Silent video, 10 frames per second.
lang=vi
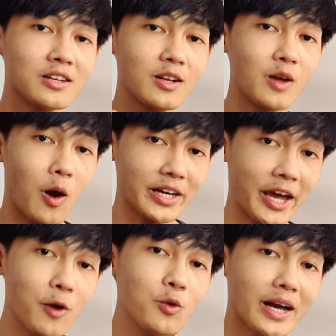nên họ
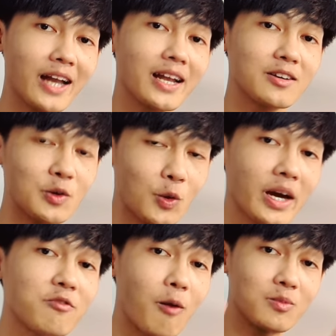kéo cả năng lượng của
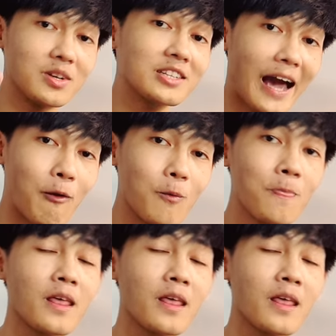cái phòng lên cao